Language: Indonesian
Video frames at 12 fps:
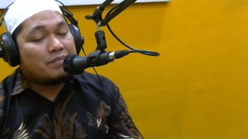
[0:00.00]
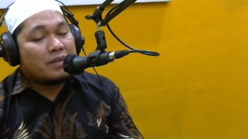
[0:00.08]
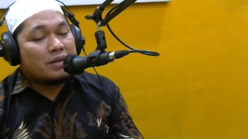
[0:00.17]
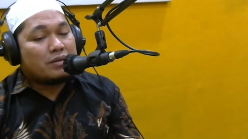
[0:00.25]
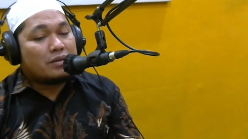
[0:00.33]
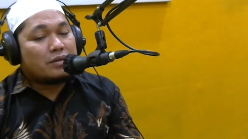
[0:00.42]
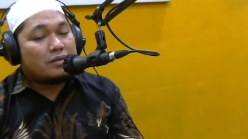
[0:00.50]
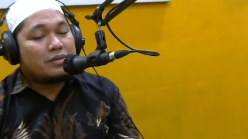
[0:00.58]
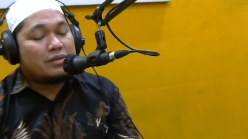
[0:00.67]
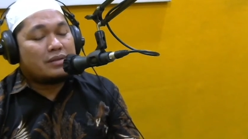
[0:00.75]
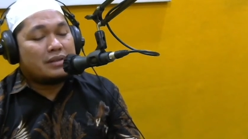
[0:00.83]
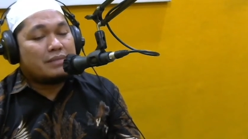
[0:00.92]
untuk
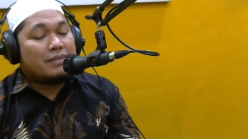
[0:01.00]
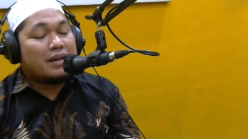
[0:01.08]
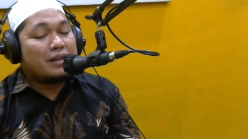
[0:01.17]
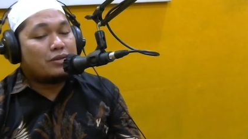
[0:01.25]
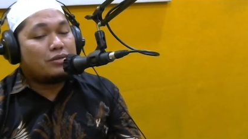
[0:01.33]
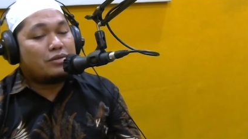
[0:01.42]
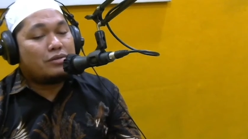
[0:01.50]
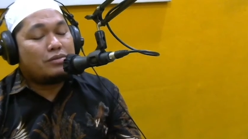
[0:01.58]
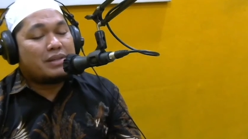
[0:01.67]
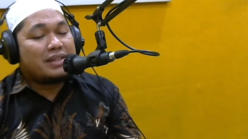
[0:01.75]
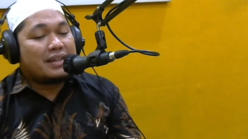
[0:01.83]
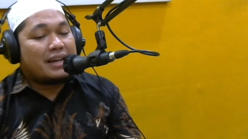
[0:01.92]
dibantu
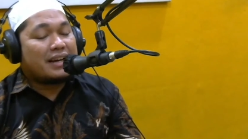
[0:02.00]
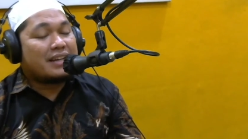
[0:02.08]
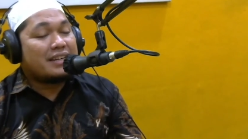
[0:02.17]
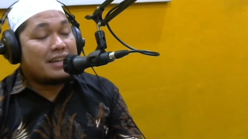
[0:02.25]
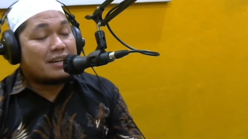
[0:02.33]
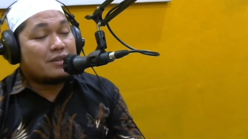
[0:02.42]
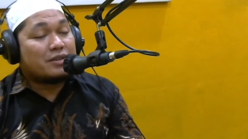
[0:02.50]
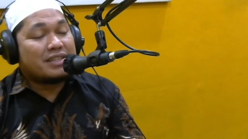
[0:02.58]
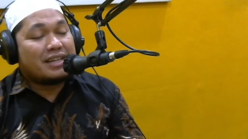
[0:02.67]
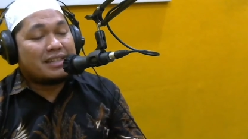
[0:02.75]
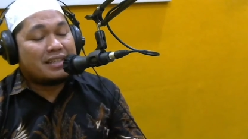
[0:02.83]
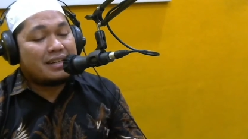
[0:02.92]
menegakkan
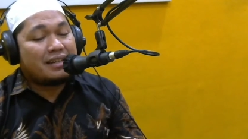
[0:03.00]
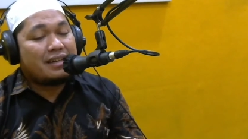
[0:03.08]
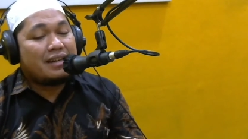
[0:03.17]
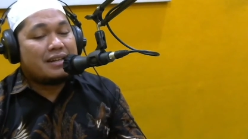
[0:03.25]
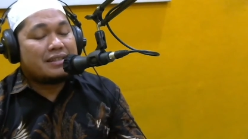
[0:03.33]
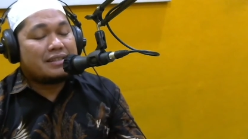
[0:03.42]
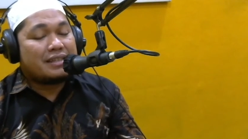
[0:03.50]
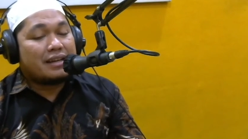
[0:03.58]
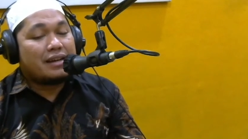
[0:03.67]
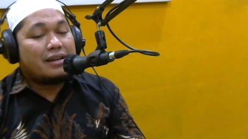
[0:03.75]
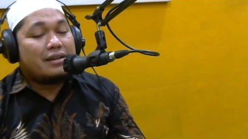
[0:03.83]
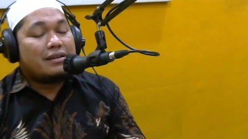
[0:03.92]
diagnosanya
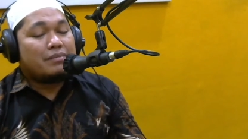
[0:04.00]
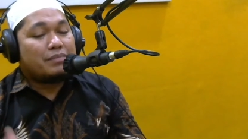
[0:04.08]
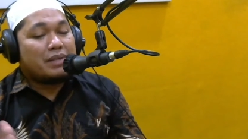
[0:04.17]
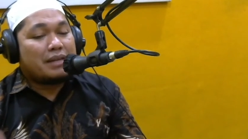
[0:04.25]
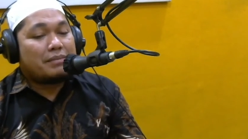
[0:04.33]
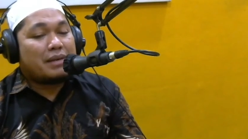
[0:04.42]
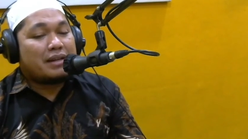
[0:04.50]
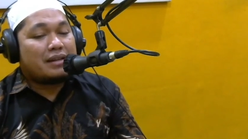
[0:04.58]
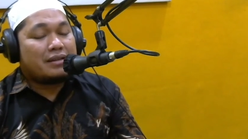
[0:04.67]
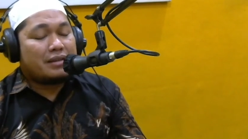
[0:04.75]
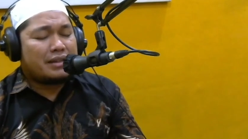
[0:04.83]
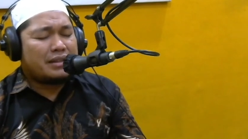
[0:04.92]
sehingga bila mana
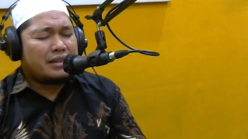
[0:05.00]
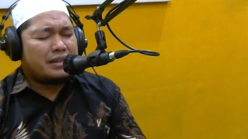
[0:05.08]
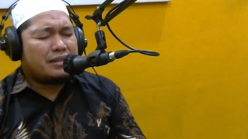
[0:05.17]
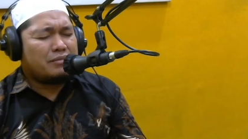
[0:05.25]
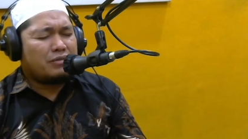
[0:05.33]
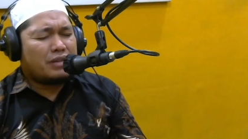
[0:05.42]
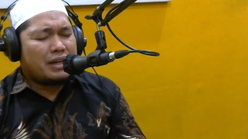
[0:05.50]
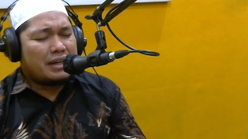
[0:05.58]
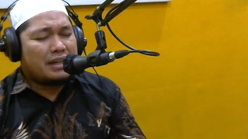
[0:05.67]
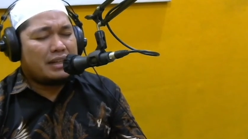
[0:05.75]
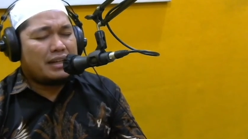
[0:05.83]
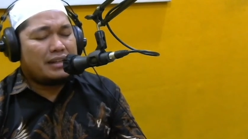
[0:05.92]
ternyata ditemukan hal-hal